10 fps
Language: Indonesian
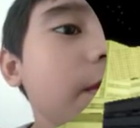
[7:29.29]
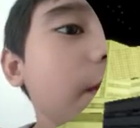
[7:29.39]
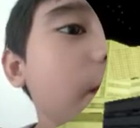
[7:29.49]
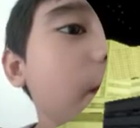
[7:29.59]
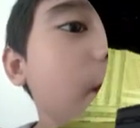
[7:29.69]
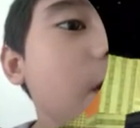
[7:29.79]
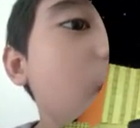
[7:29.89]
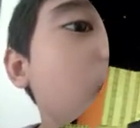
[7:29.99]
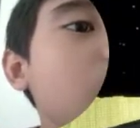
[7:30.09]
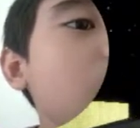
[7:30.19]
Uh,
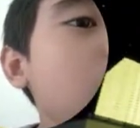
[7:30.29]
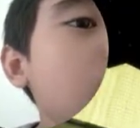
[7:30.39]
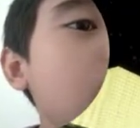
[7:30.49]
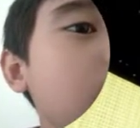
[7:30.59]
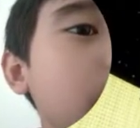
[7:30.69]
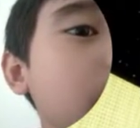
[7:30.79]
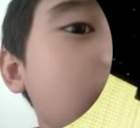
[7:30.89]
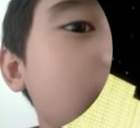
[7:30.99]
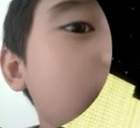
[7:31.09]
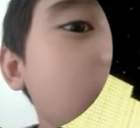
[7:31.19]
hancur ya guys.
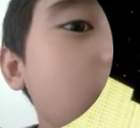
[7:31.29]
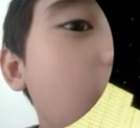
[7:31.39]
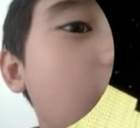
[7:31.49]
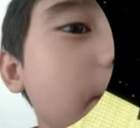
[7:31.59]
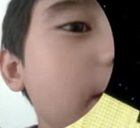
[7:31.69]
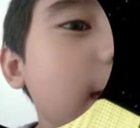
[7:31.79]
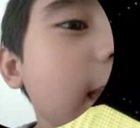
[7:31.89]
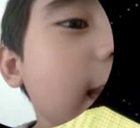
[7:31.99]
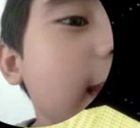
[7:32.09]
Kalau city-nya